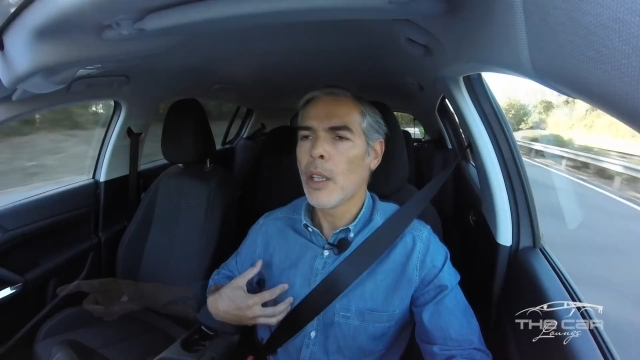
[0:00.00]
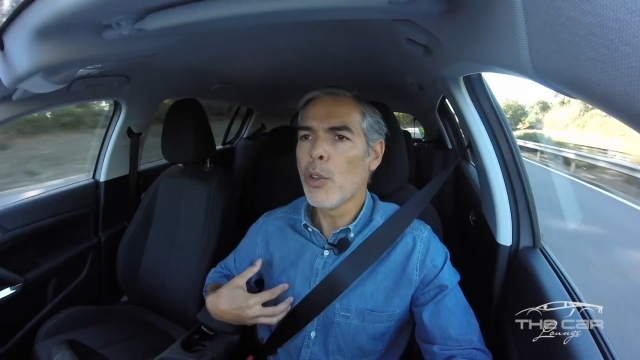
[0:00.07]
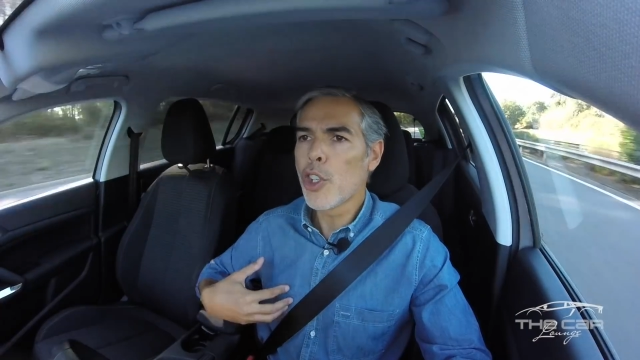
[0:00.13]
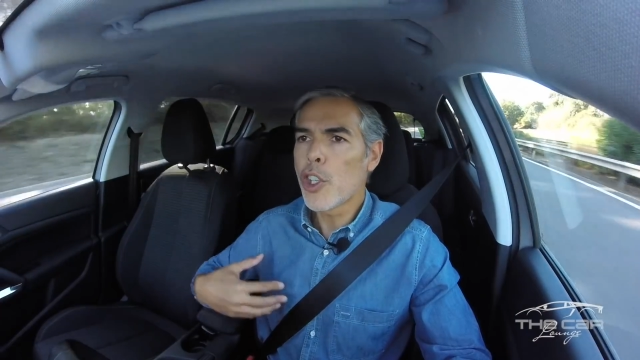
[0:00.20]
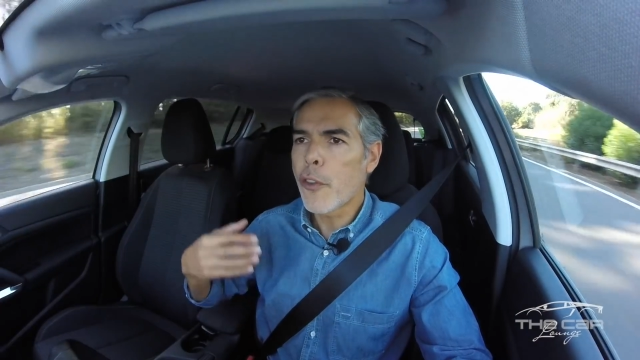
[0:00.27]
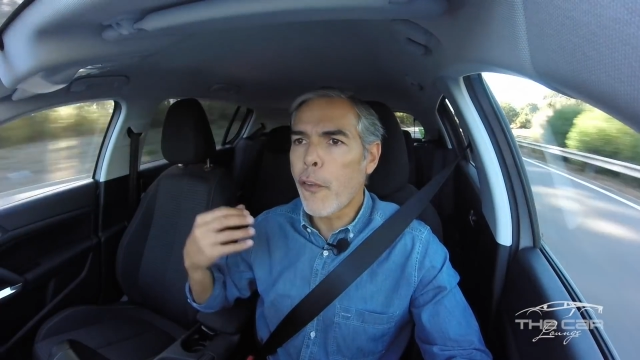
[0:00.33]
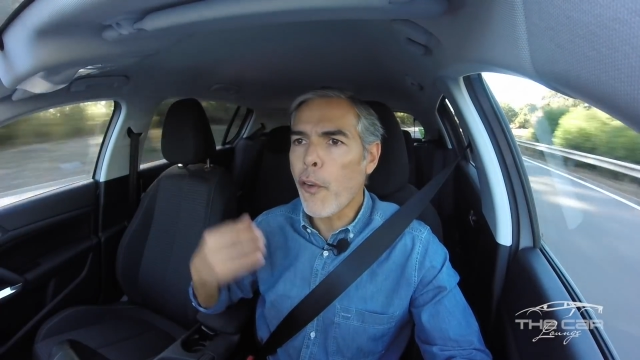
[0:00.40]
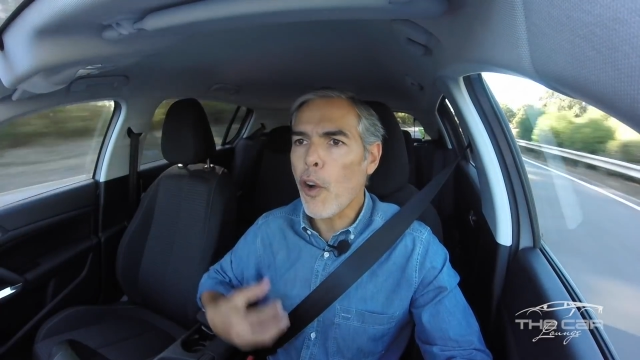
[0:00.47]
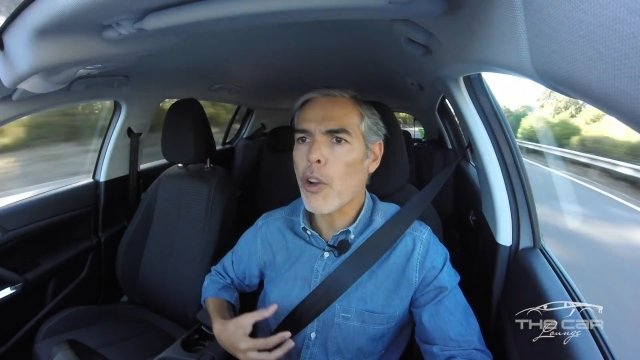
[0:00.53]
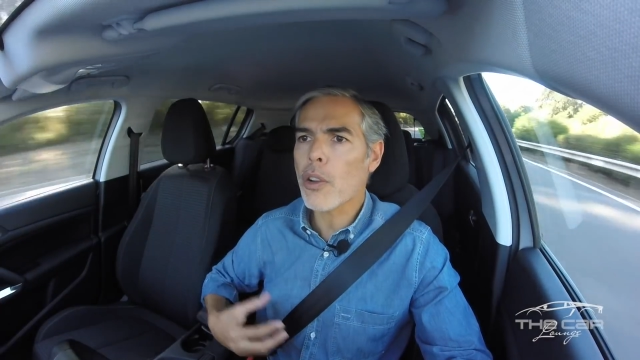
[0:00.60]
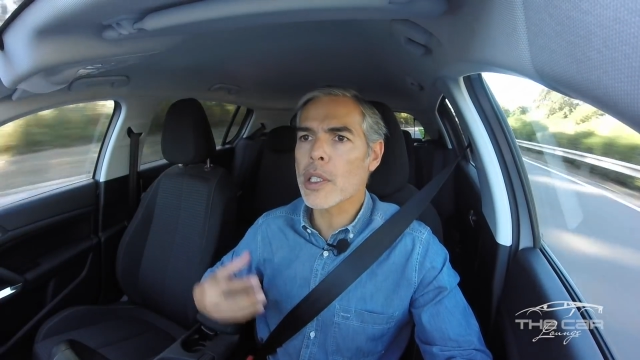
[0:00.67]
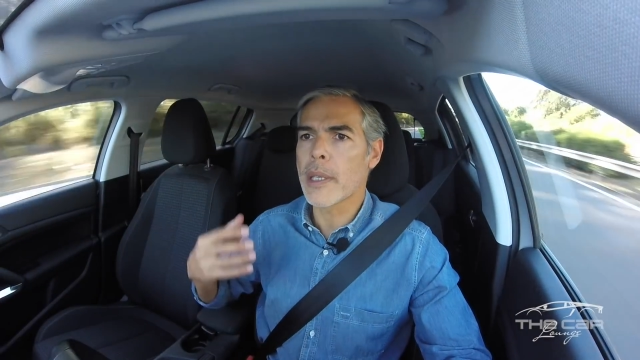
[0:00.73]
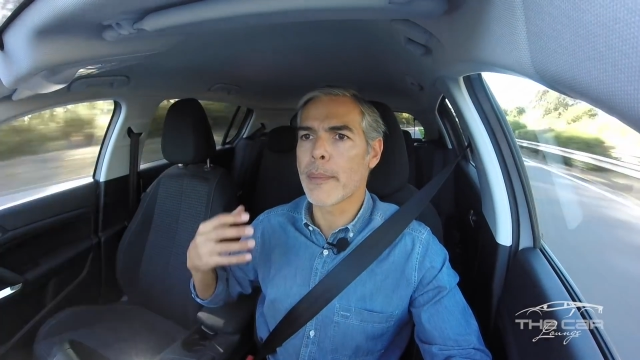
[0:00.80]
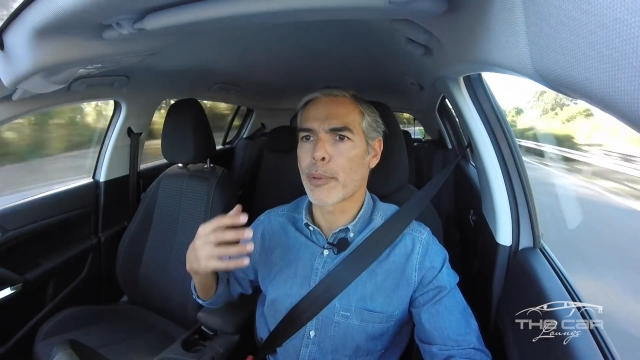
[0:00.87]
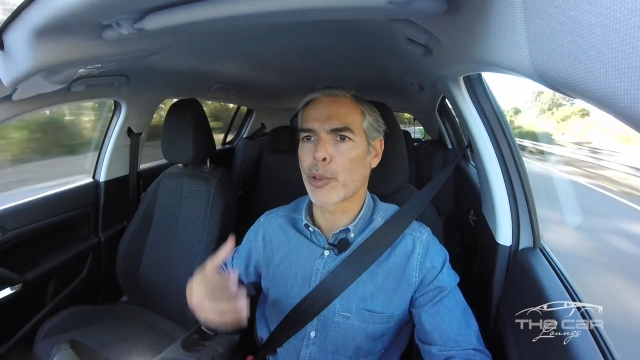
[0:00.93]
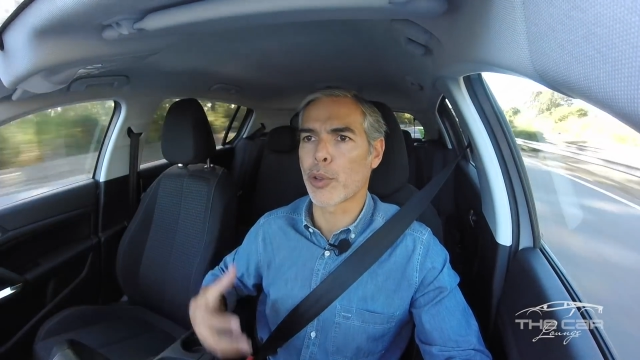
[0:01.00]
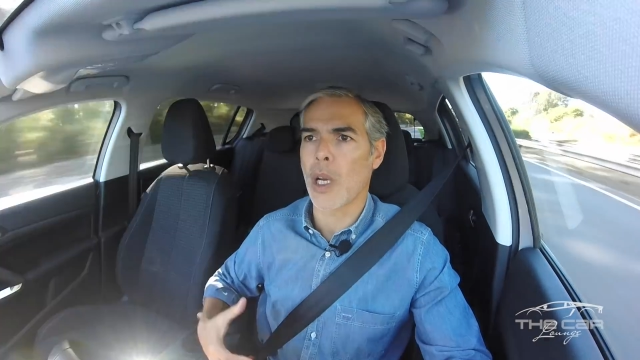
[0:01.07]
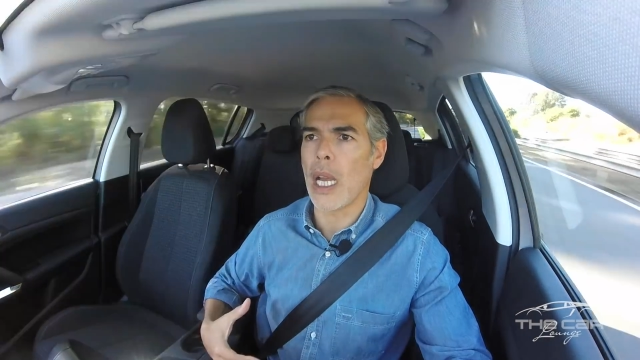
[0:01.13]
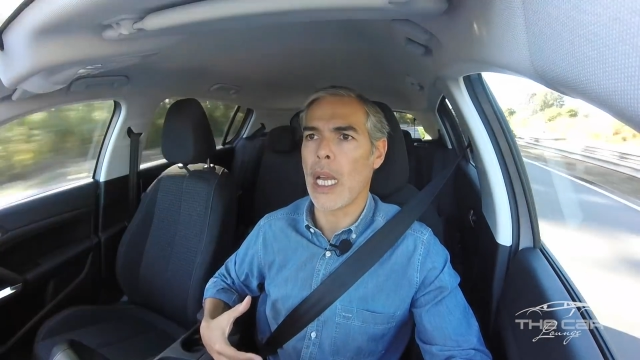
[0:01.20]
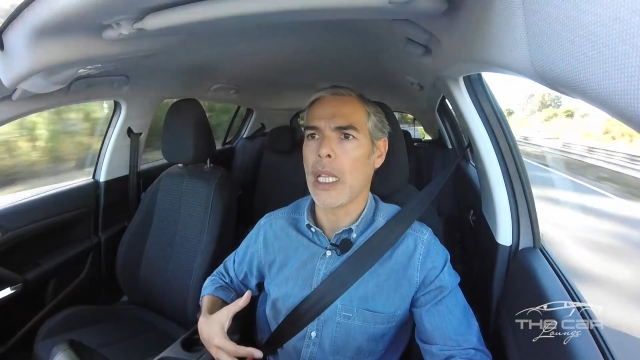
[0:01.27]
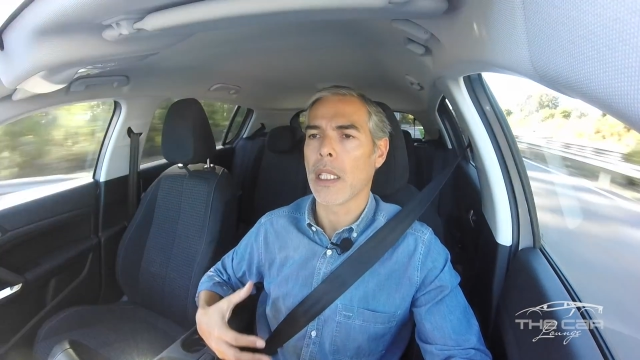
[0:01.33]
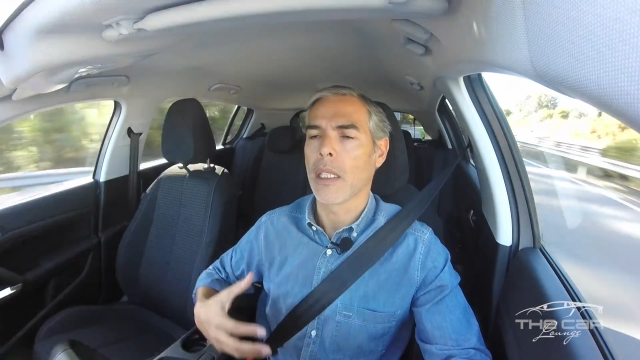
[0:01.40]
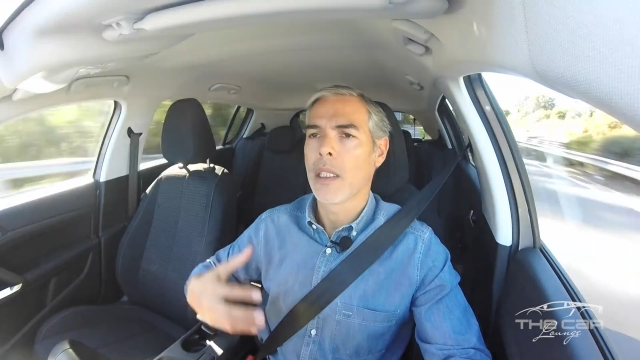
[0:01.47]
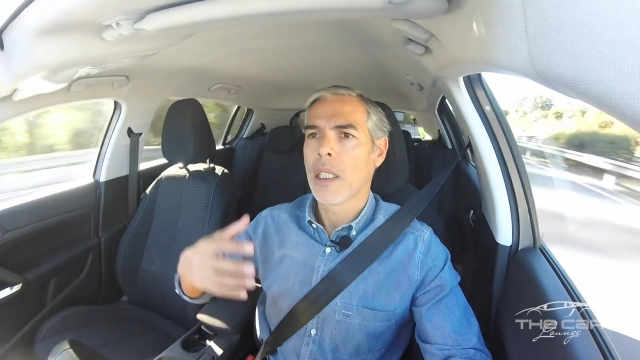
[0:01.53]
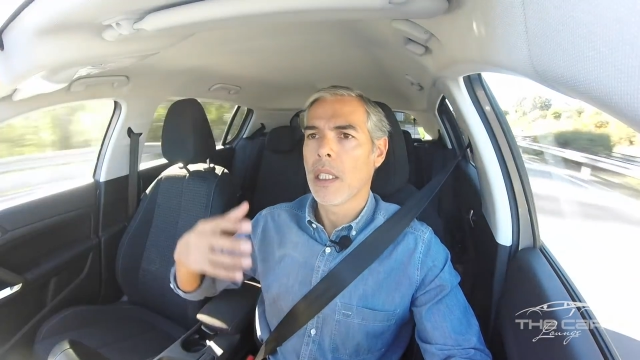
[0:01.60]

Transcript: Os fogos em Portugal